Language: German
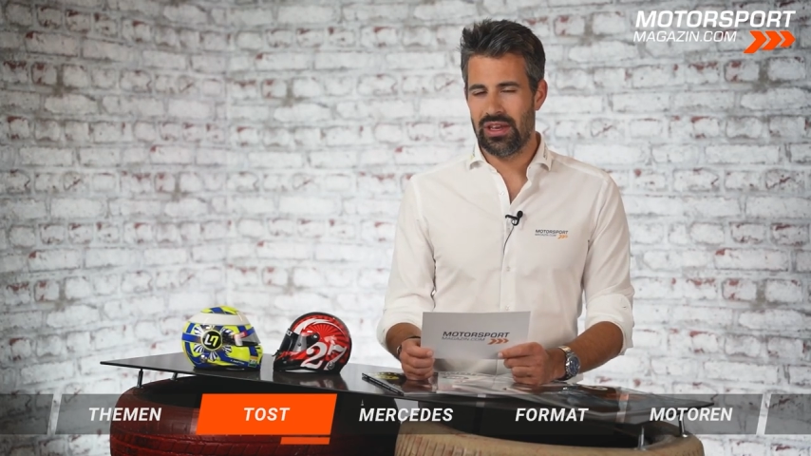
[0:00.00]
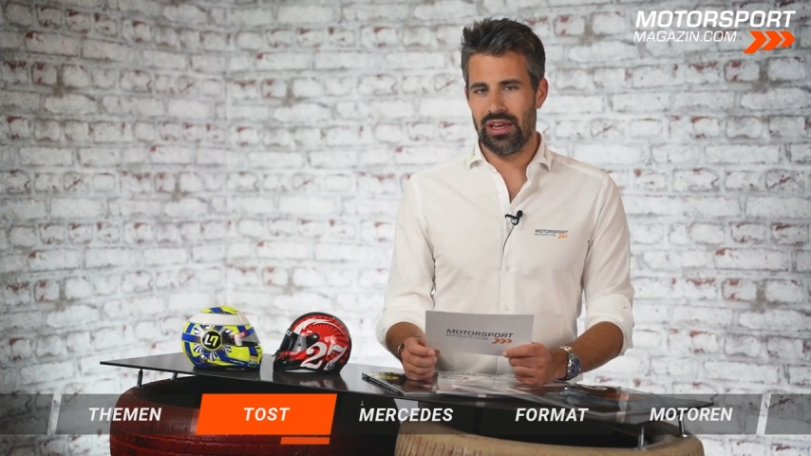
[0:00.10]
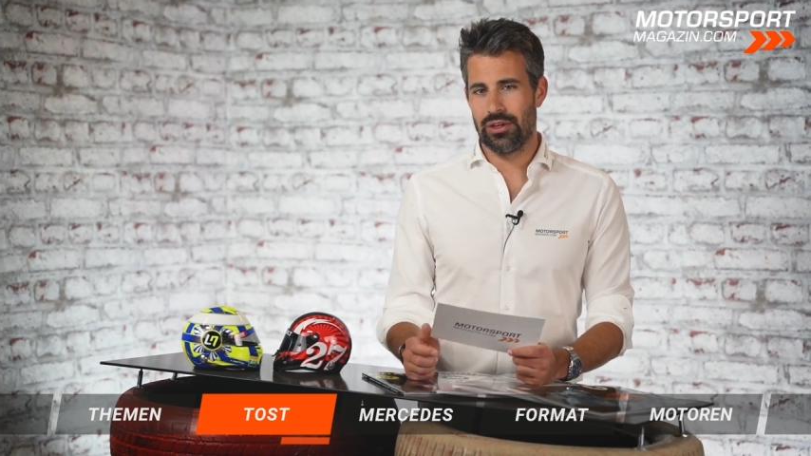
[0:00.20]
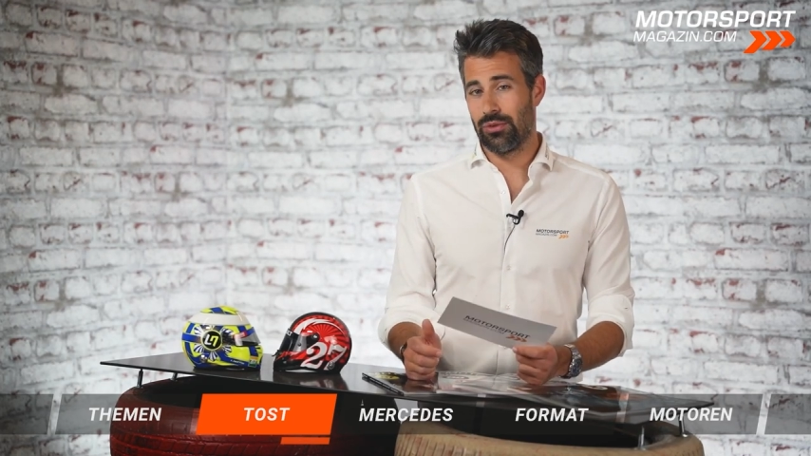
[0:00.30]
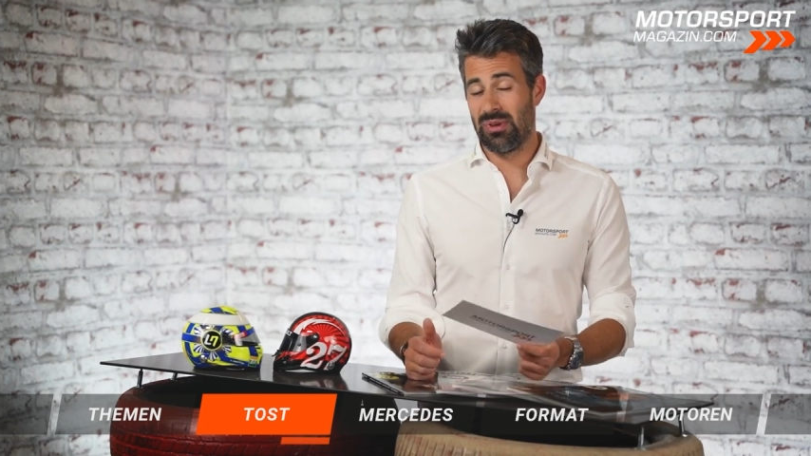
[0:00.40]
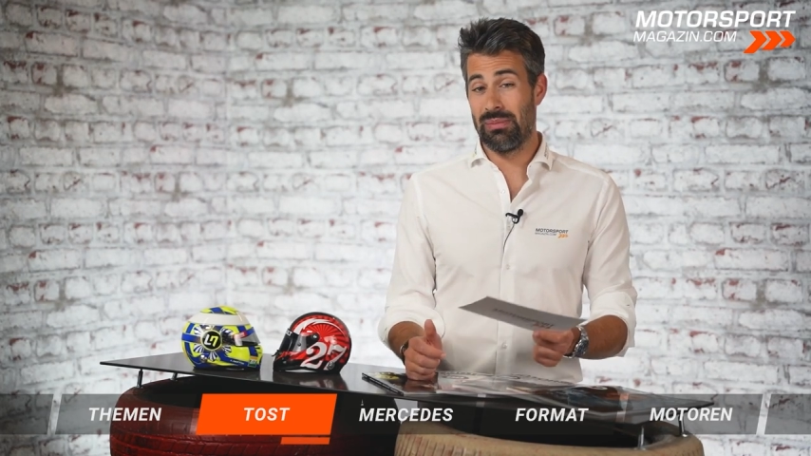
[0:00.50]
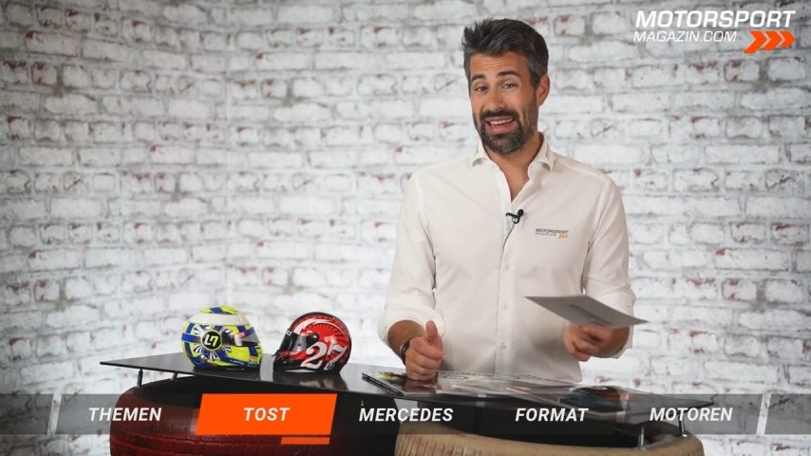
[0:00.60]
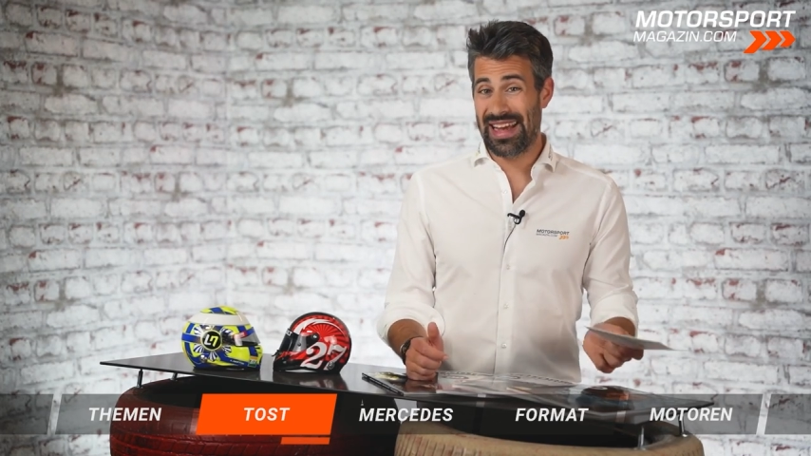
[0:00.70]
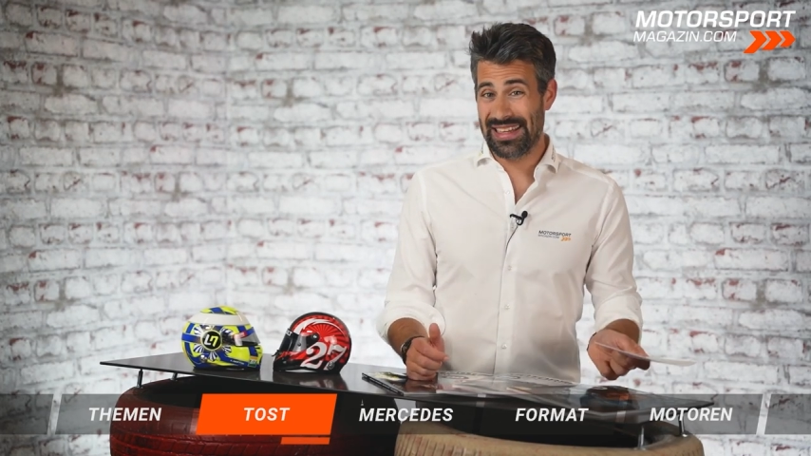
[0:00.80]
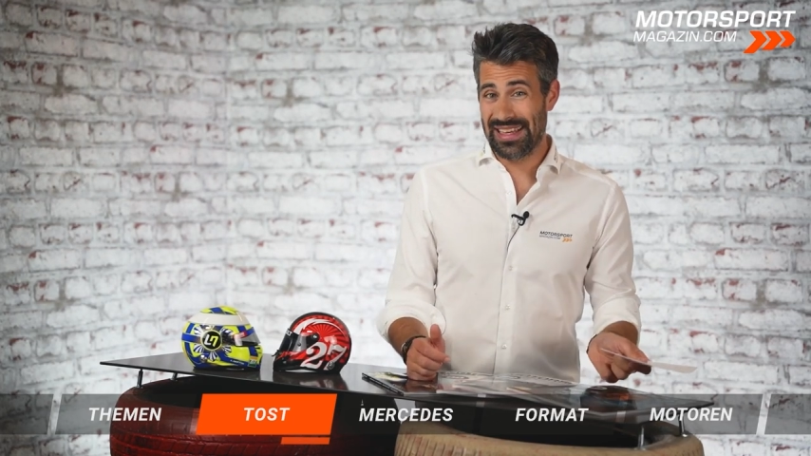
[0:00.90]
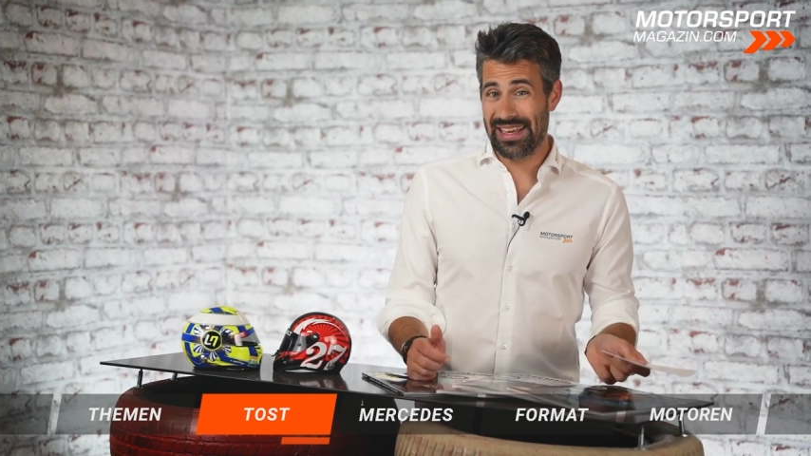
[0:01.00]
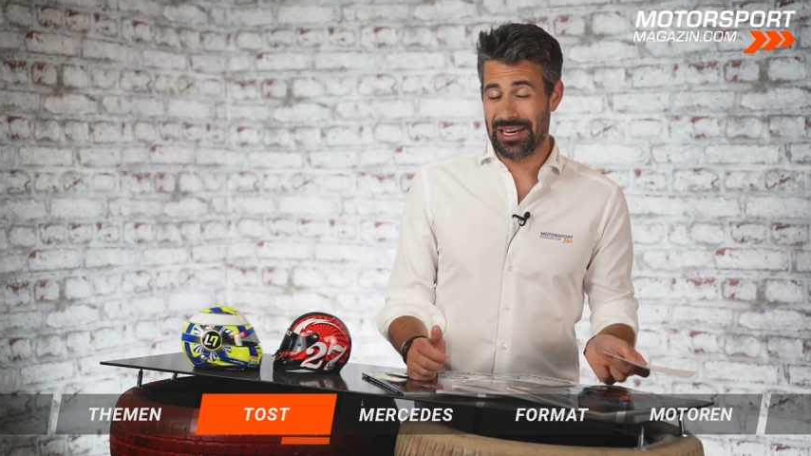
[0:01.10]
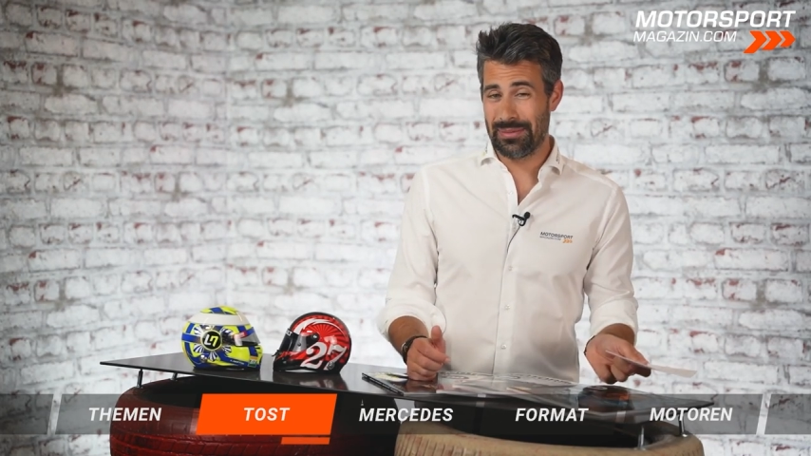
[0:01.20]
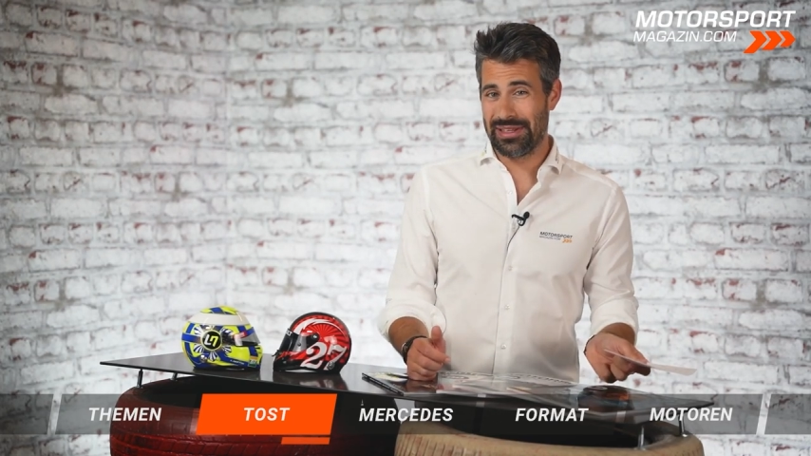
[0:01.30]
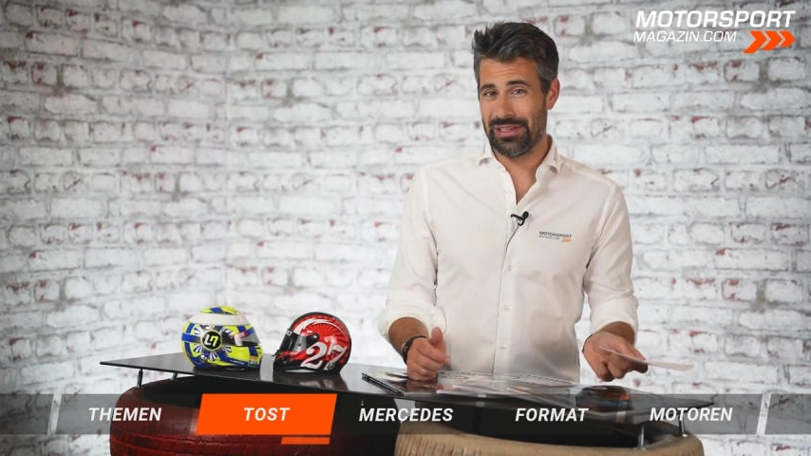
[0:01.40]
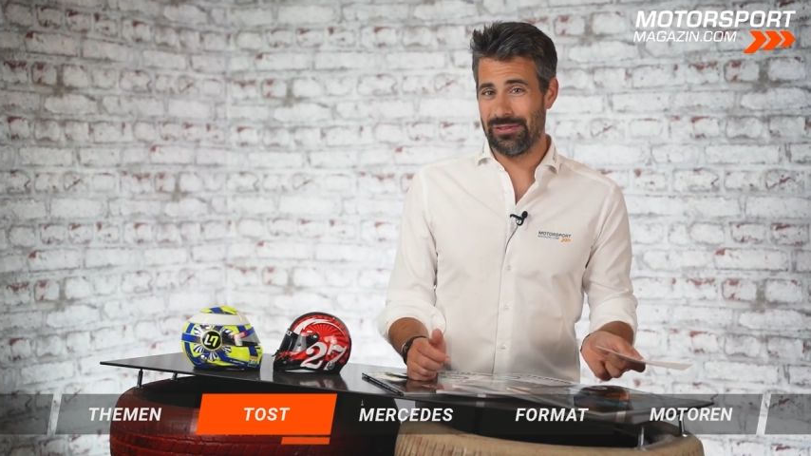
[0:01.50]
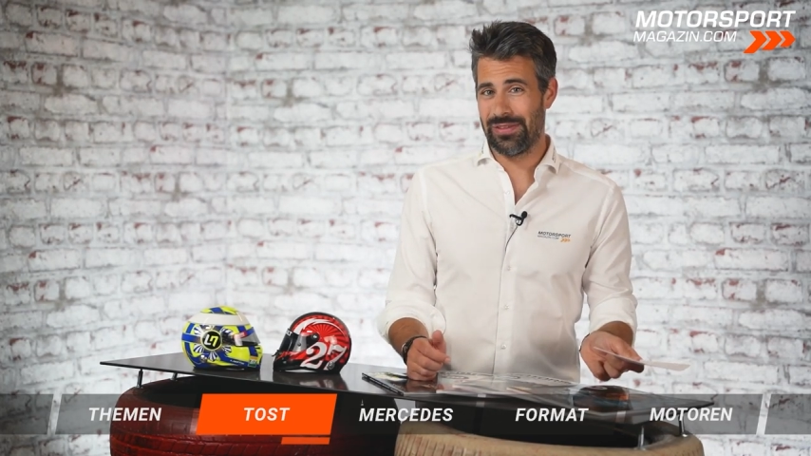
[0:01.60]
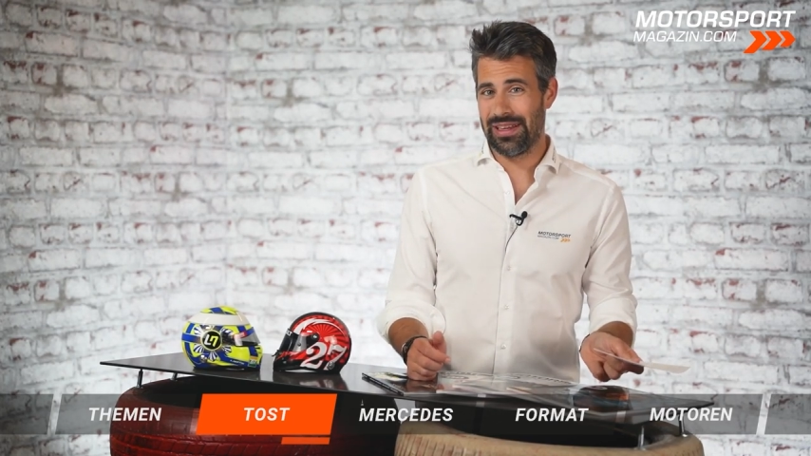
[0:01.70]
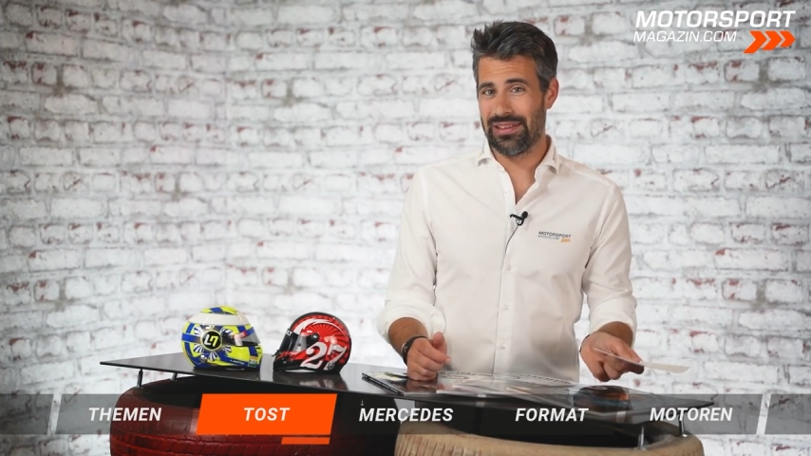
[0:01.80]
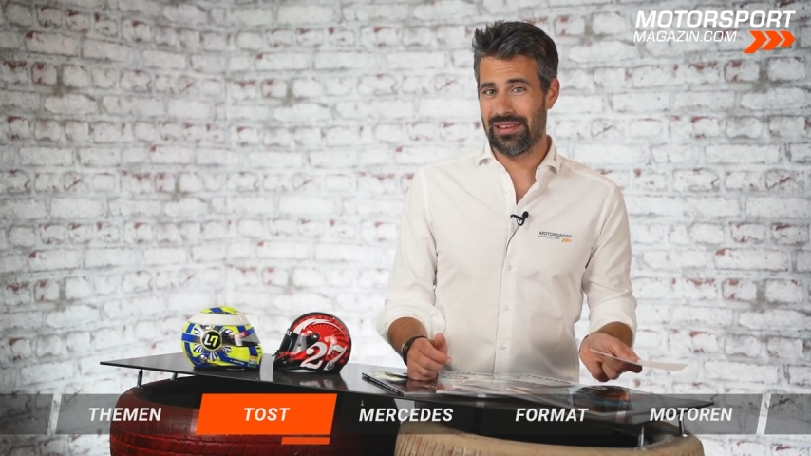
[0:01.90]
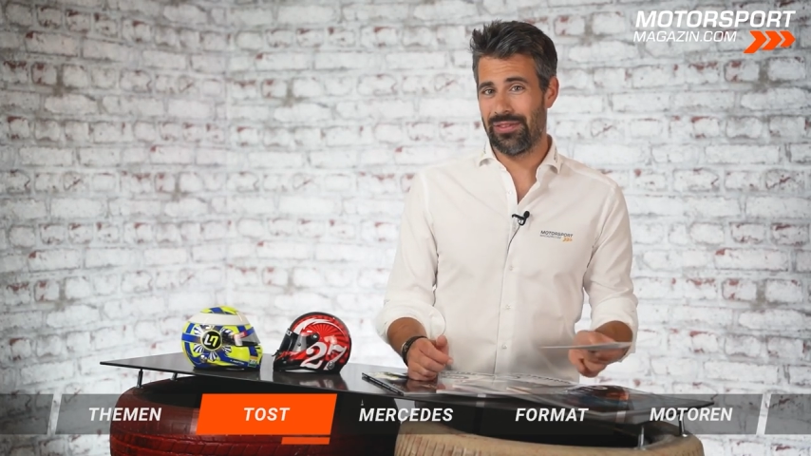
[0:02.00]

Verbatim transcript: Er hat schon bei Minardi gearbeitet in Faenza,